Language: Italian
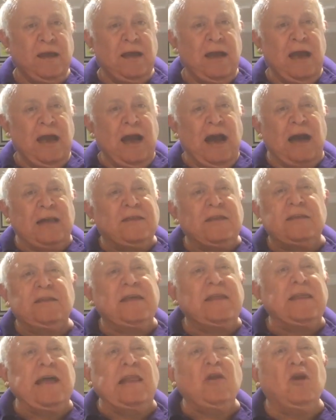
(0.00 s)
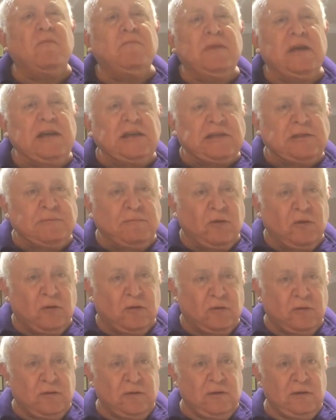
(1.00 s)
Per te è lo
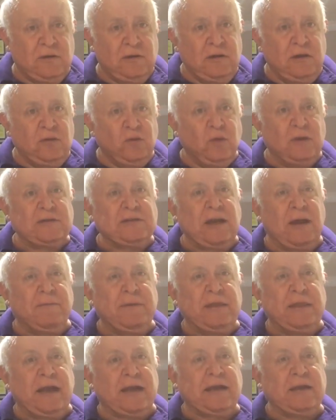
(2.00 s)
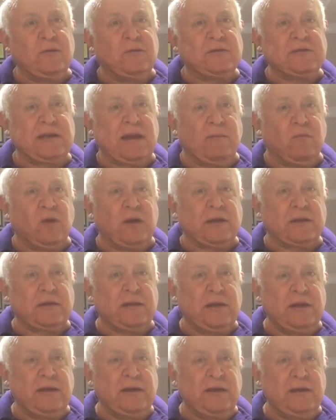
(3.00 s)
stesso, la nostra vita o la nostra
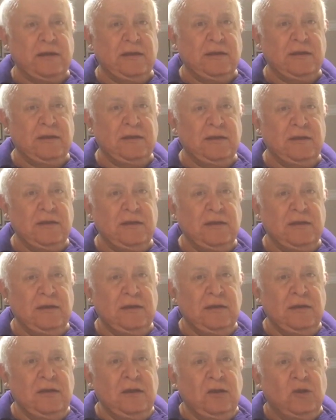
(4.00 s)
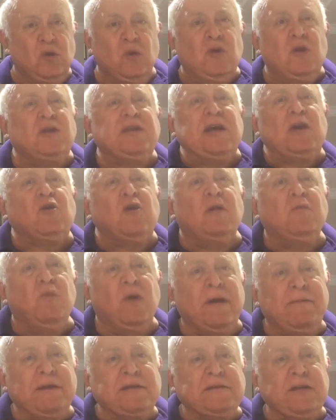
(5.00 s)
morte? Non ti
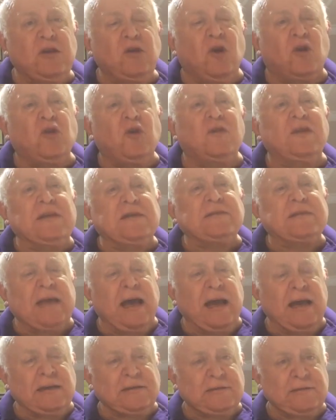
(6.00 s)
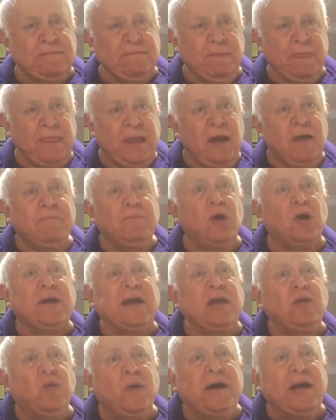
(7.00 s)
commuovi, Signore, dove sei? Perché
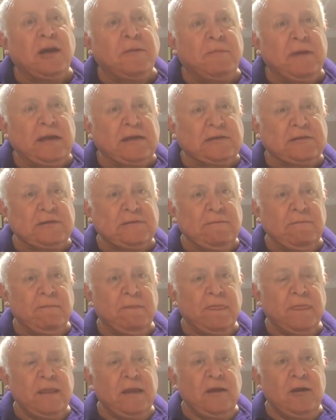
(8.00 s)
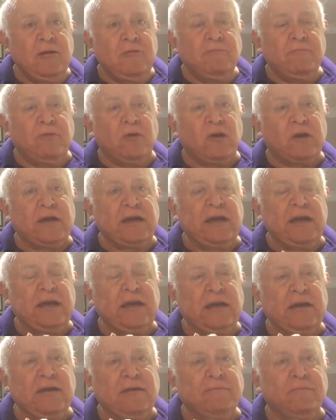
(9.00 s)
dormi?
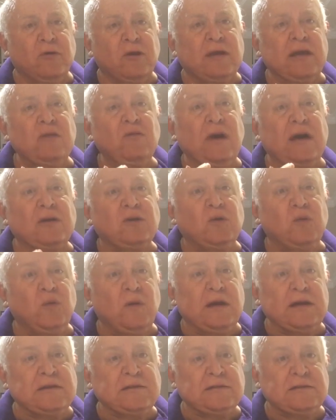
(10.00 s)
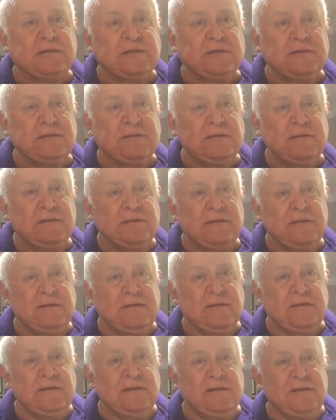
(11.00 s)
perché non agisci
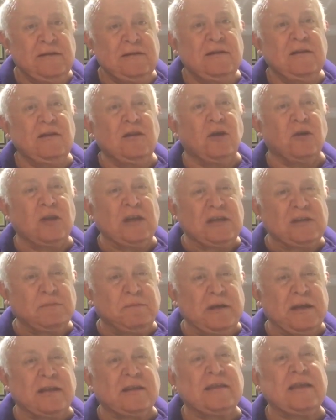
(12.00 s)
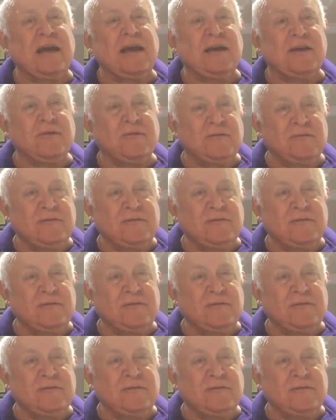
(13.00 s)
e lo svegliarono.